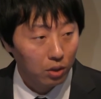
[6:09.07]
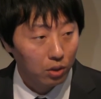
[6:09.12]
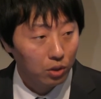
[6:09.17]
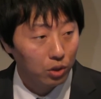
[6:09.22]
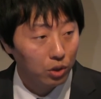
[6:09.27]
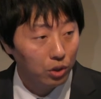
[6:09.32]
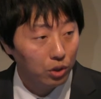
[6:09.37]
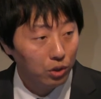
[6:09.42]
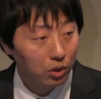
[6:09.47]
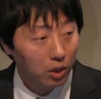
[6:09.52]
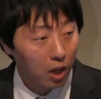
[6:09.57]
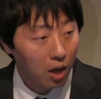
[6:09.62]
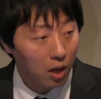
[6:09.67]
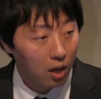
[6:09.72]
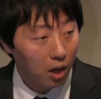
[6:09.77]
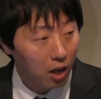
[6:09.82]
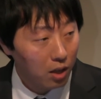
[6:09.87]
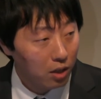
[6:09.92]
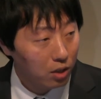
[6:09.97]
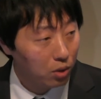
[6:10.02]
中間
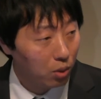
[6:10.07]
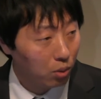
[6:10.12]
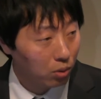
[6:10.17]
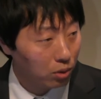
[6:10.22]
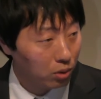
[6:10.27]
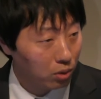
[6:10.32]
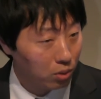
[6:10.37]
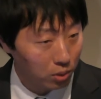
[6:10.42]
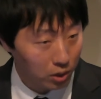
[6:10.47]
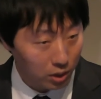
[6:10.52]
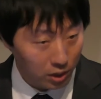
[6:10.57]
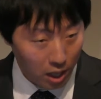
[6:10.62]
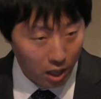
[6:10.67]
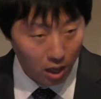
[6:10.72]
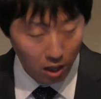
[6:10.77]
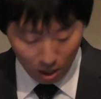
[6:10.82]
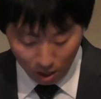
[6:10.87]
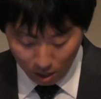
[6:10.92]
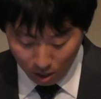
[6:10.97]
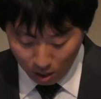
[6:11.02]
管理職とし
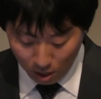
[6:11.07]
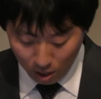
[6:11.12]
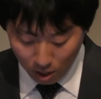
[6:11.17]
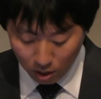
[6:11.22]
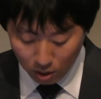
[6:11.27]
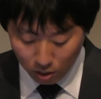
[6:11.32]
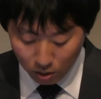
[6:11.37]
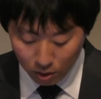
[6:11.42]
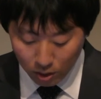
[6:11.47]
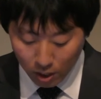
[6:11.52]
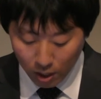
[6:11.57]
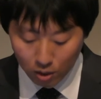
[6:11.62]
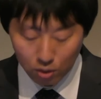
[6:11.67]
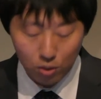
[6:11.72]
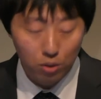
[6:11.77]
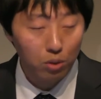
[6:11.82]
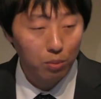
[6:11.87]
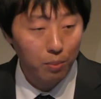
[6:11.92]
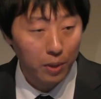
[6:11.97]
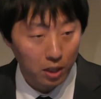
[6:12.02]
て育成
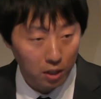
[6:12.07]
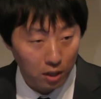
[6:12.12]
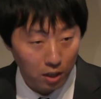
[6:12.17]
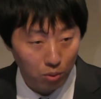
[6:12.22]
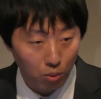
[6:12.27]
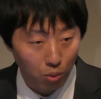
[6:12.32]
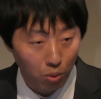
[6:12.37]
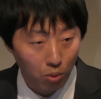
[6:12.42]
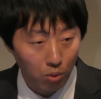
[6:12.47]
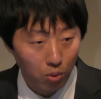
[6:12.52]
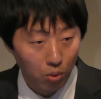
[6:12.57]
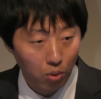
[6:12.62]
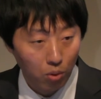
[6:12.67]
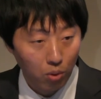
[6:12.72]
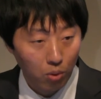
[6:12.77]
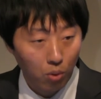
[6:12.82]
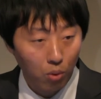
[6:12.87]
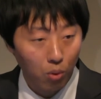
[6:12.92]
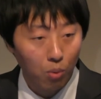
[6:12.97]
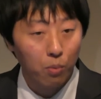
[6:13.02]
するべきだと
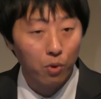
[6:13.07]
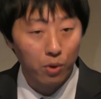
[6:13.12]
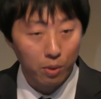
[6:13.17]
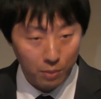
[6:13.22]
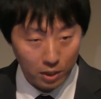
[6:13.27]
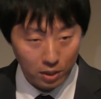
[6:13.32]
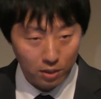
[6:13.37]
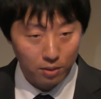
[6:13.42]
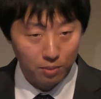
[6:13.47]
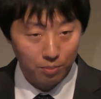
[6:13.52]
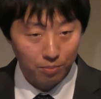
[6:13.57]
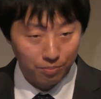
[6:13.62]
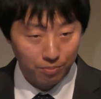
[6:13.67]
思います。